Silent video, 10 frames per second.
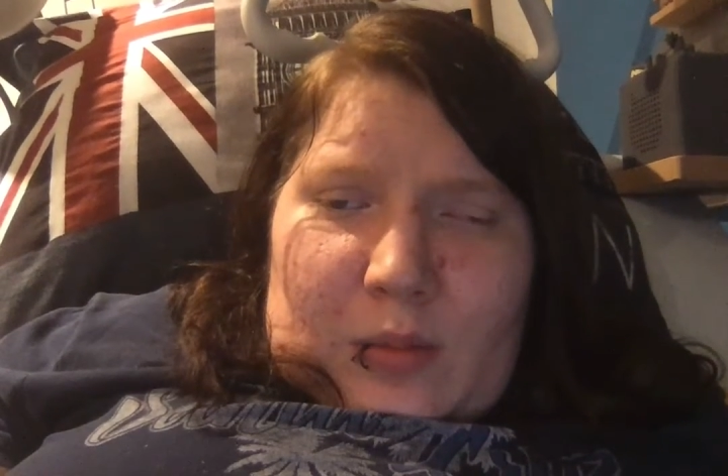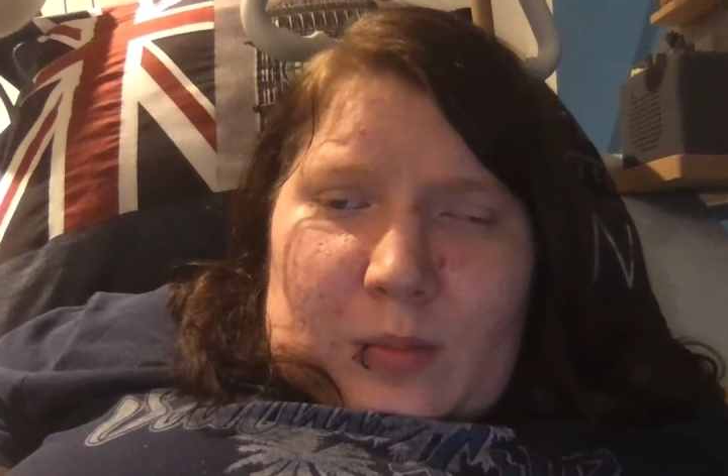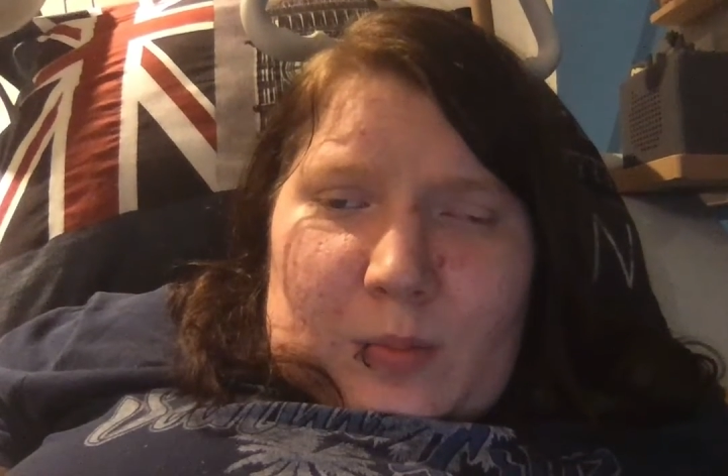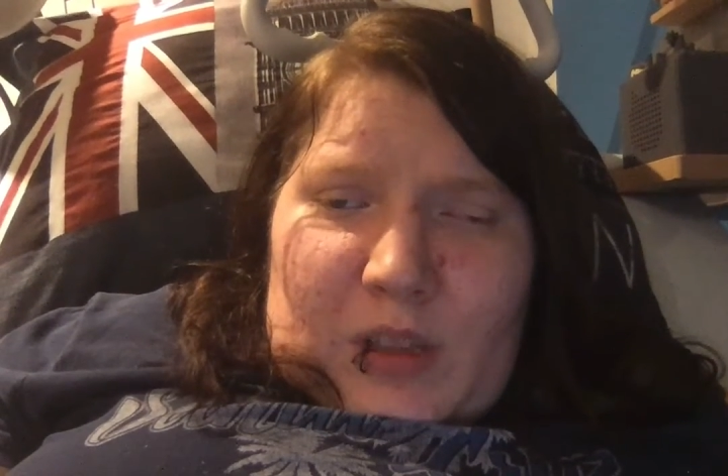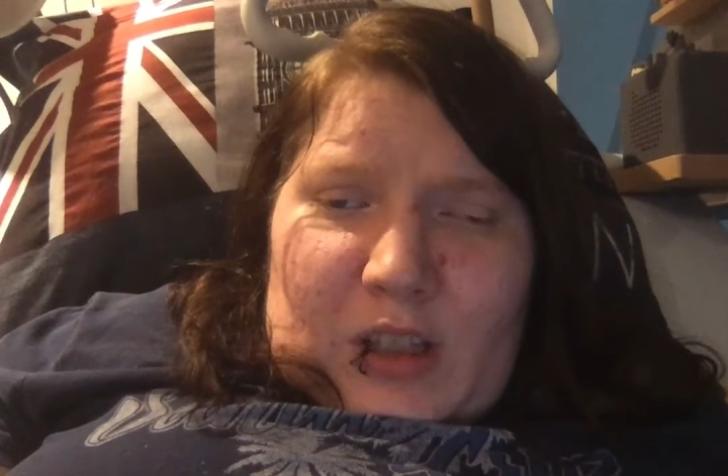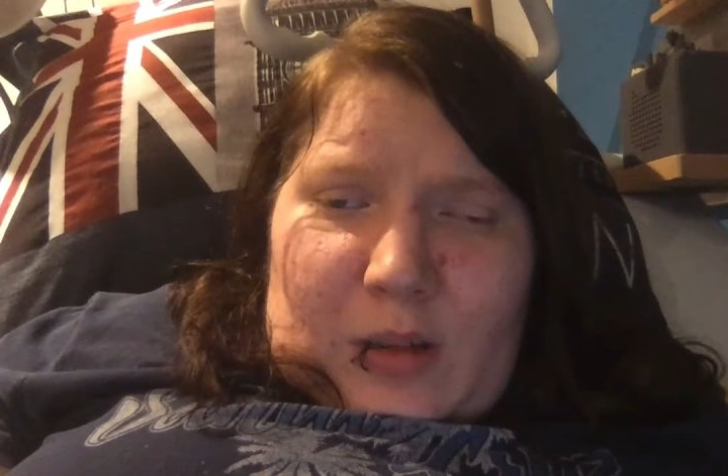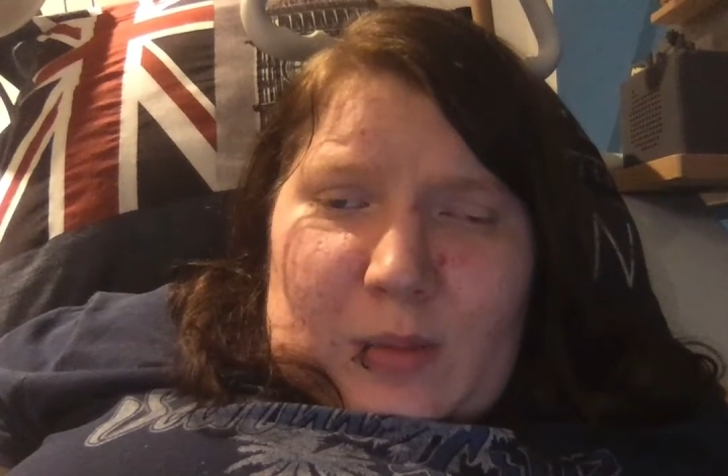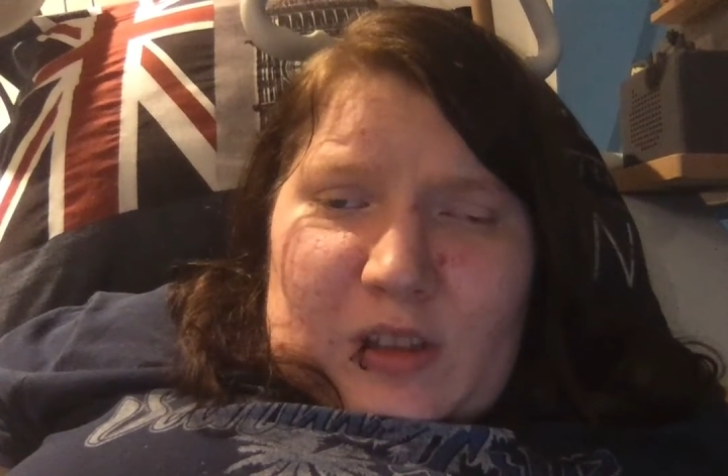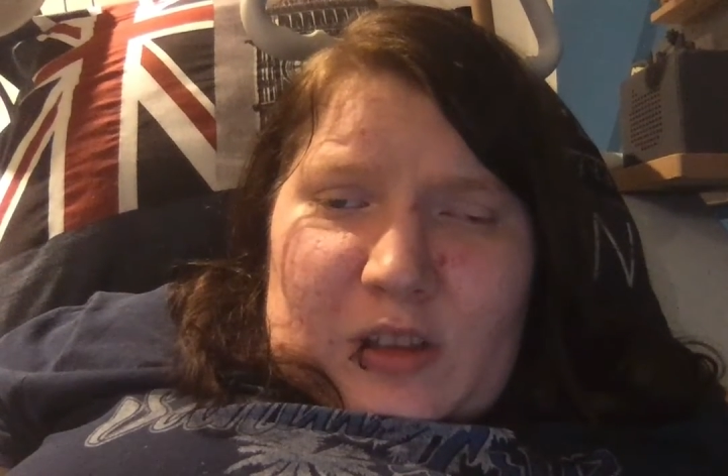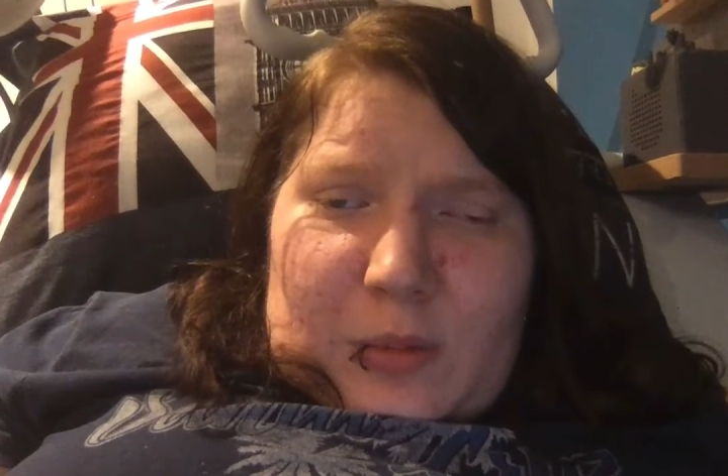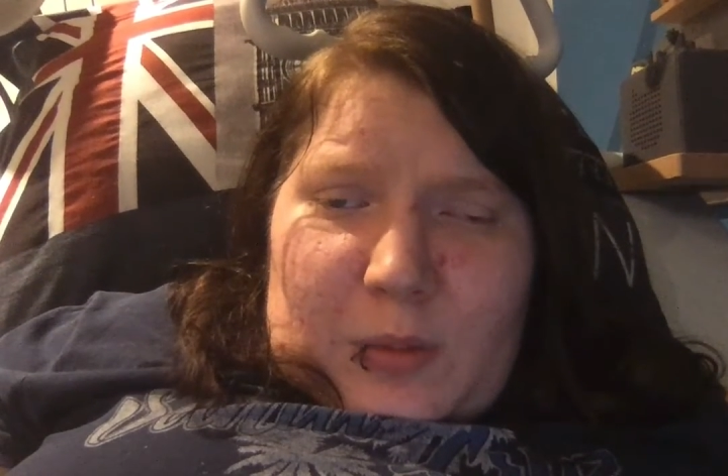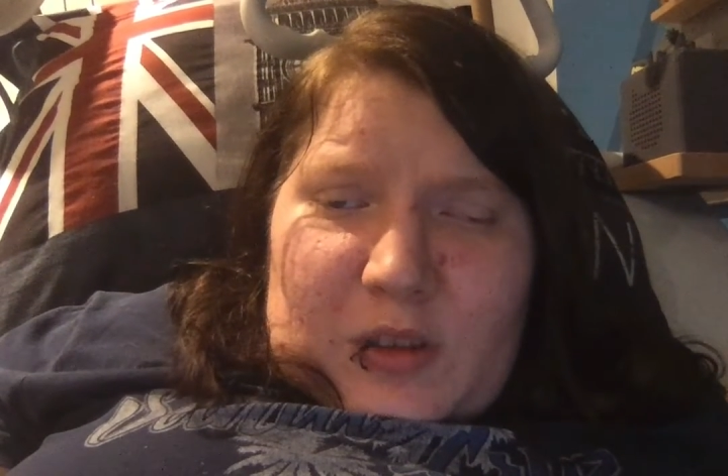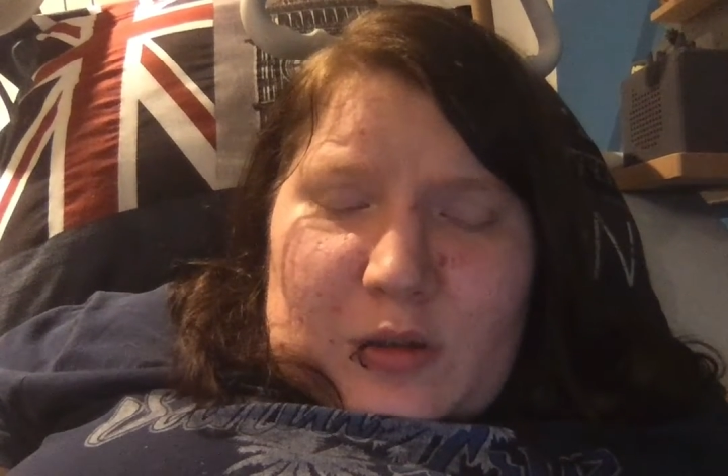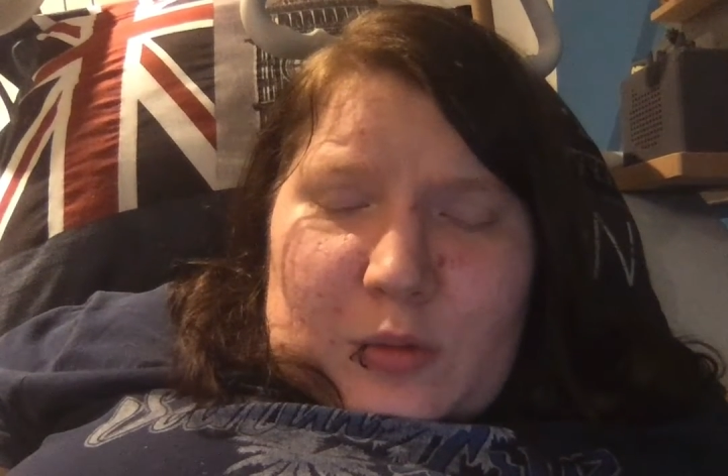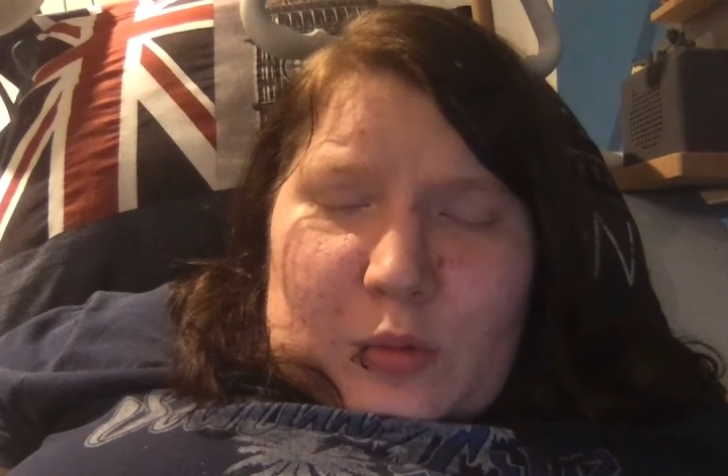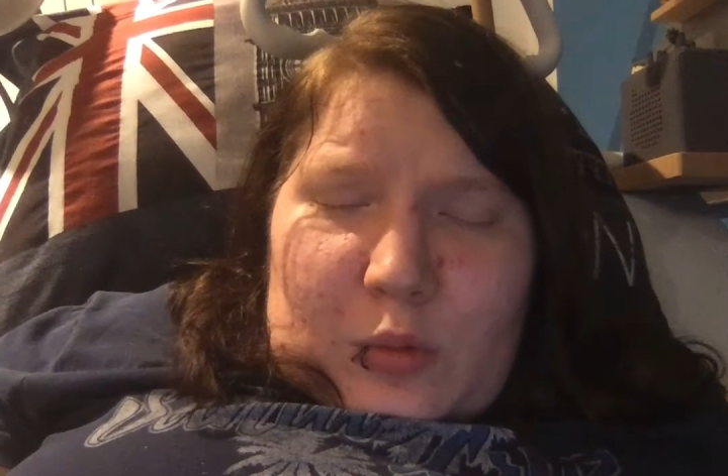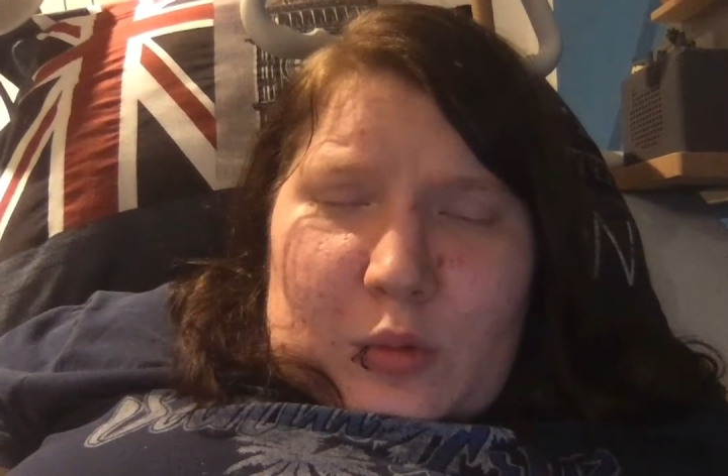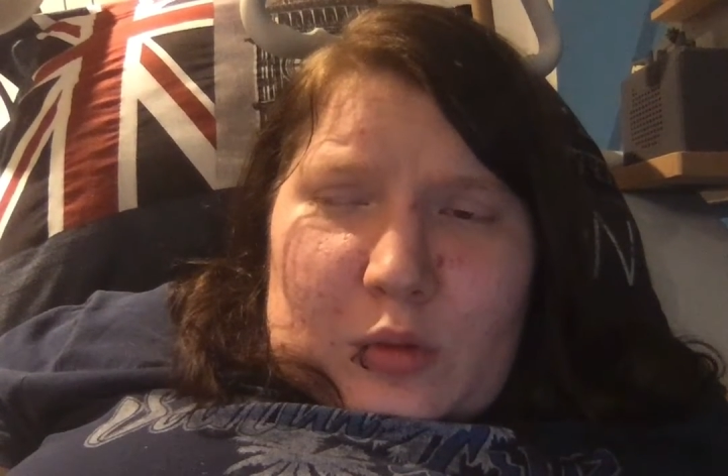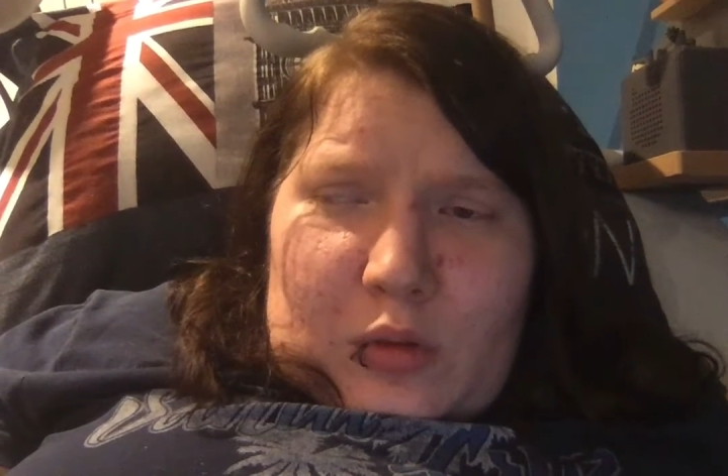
mittelmäßig bis gut.